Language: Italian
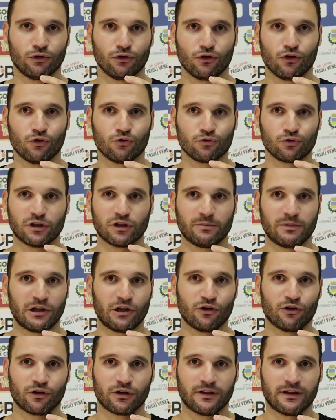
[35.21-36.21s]
o, uno dei
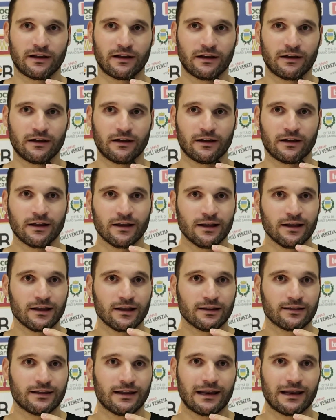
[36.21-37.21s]
migliori del,
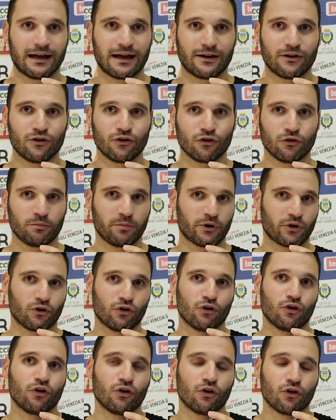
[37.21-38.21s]
dell'anno,
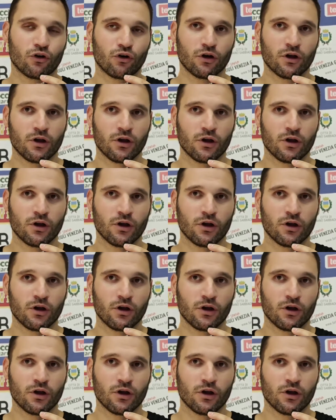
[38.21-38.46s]
però